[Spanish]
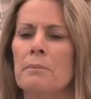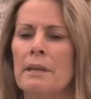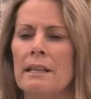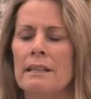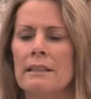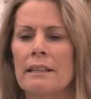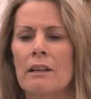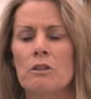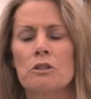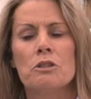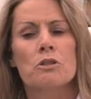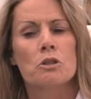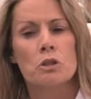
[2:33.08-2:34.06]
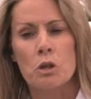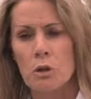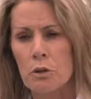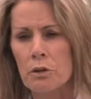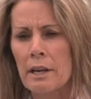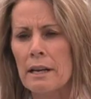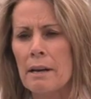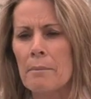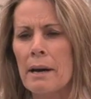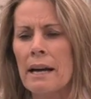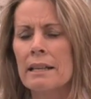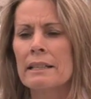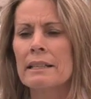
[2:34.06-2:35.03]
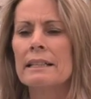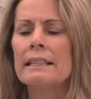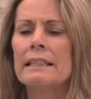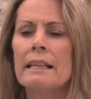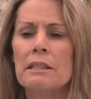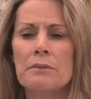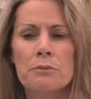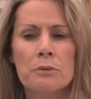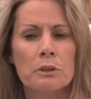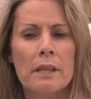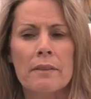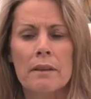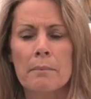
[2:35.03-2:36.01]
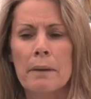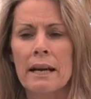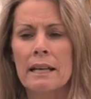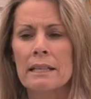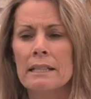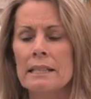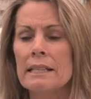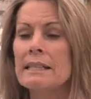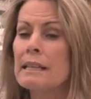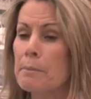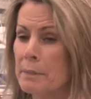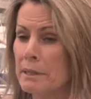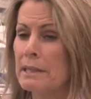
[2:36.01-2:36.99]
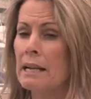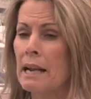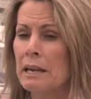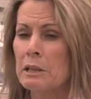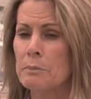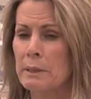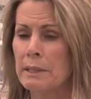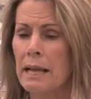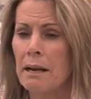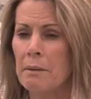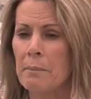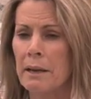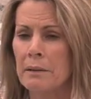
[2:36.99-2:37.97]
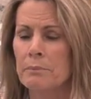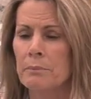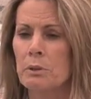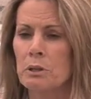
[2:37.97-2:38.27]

bien, que los niños conozcan el mar, que disfruten del mar y que aprendan a respetar el mar. Por